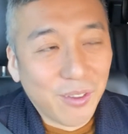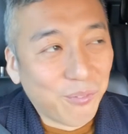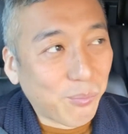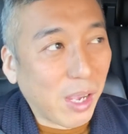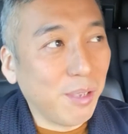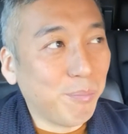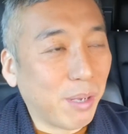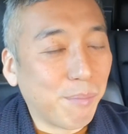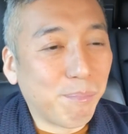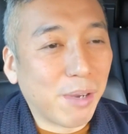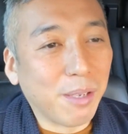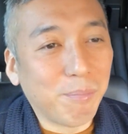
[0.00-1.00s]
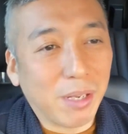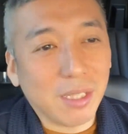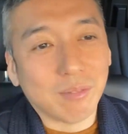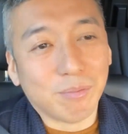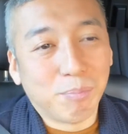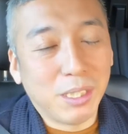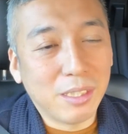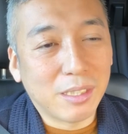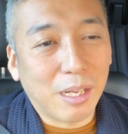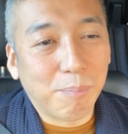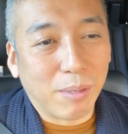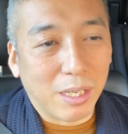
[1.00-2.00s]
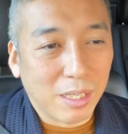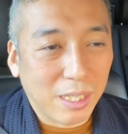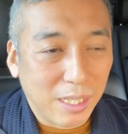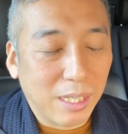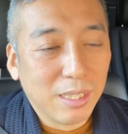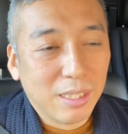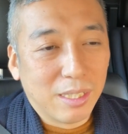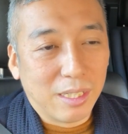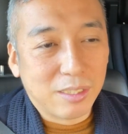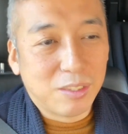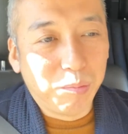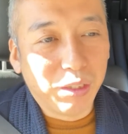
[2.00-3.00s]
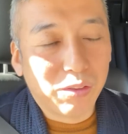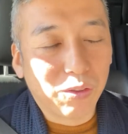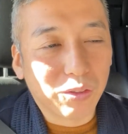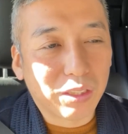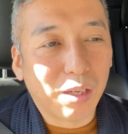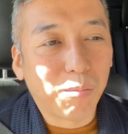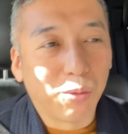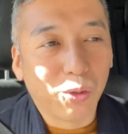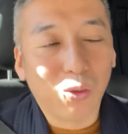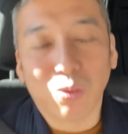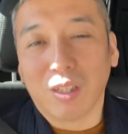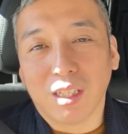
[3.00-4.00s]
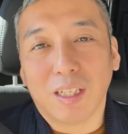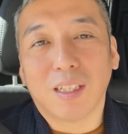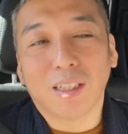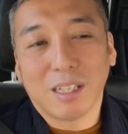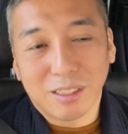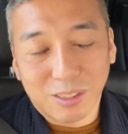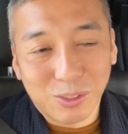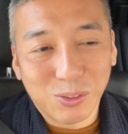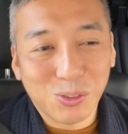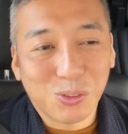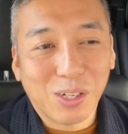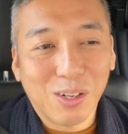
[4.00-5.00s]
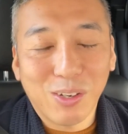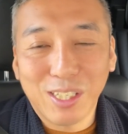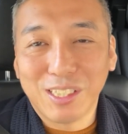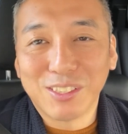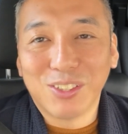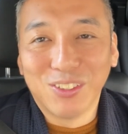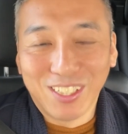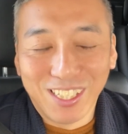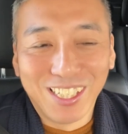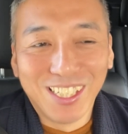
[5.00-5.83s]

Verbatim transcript: 毎晩毎晩、ピーターパンか、ちびくろさんも読んで寝てたんですよ。可愛いですよね